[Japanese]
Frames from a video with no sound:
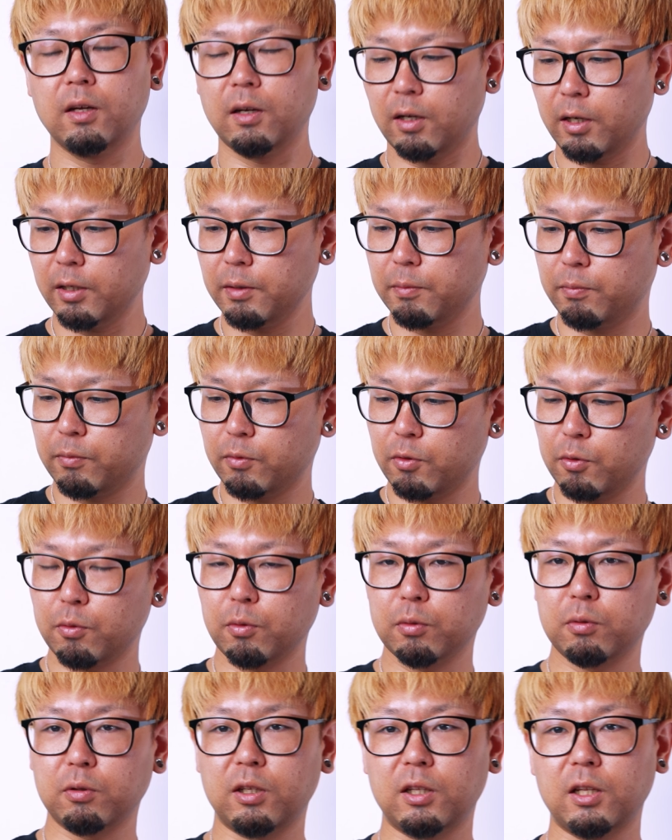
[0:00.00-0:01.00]
はい、という
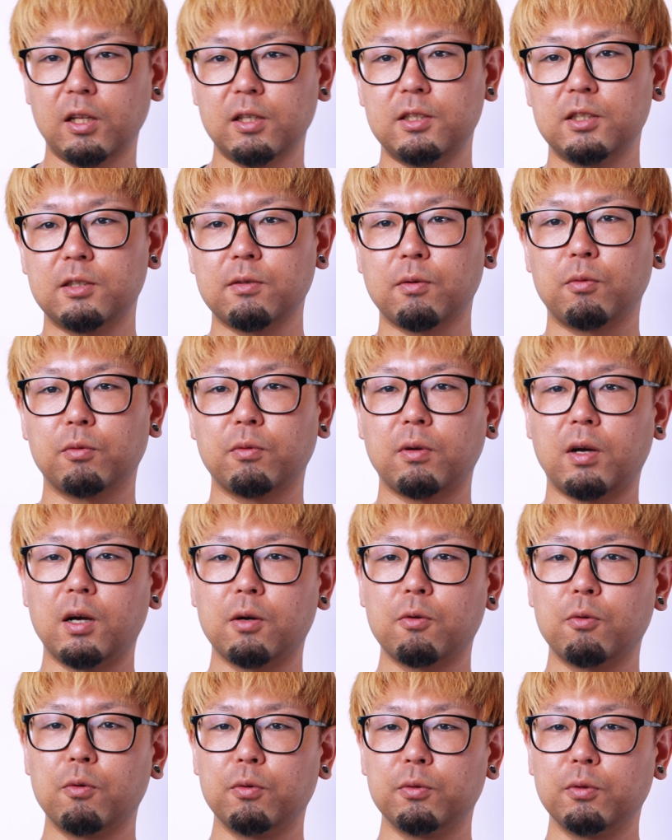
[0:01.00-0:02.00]
ことでね、実はこの
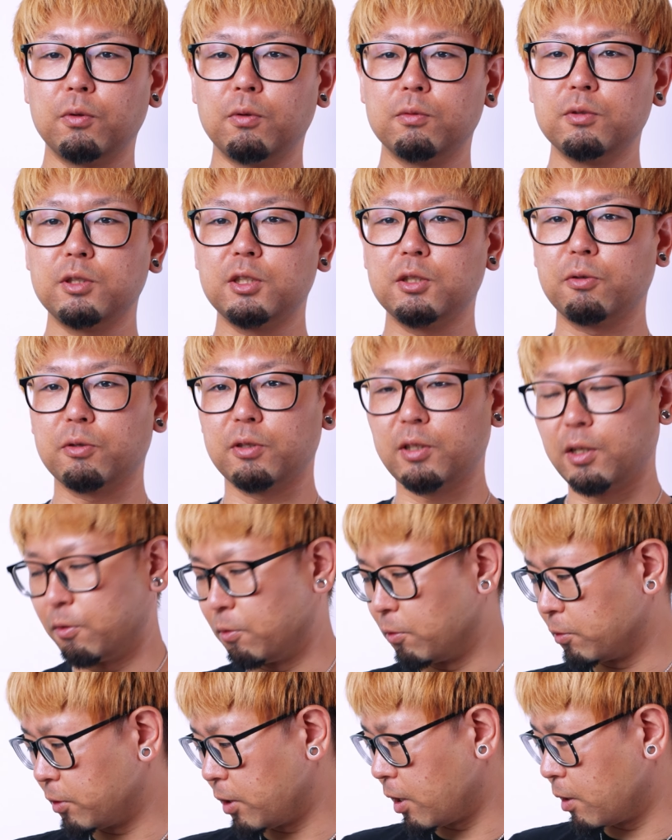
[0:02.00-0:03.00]
箱の後ろにね、
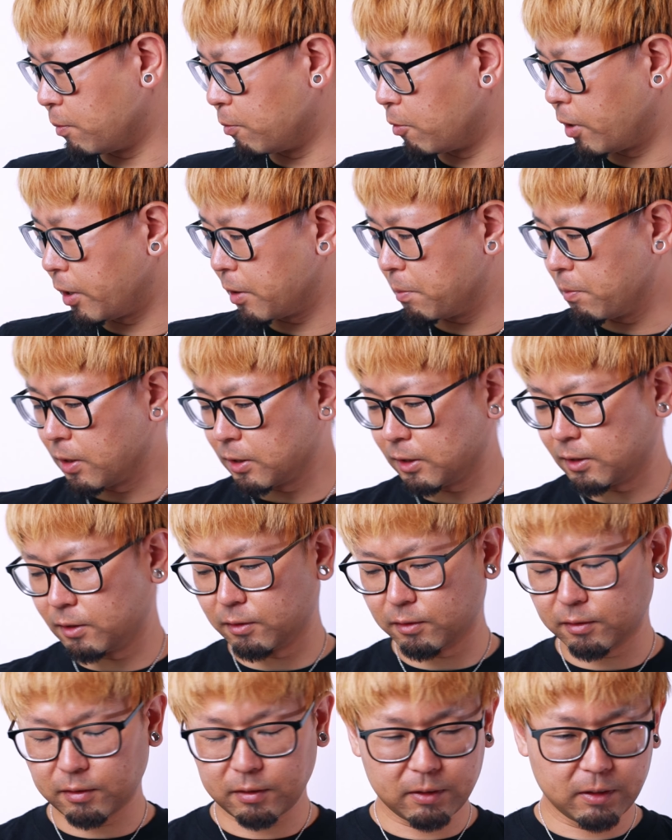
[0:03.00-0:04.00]
本体がもうあります。